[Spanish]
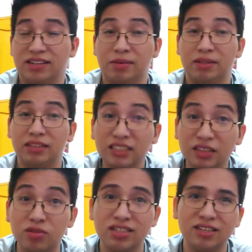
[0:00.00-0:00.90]
que me estás
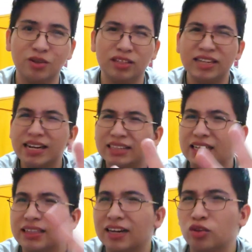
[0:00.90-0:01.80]
escuchando, te tienen que
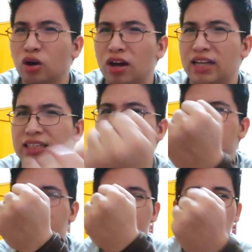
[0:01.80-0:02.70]
saltar todas las alarmas,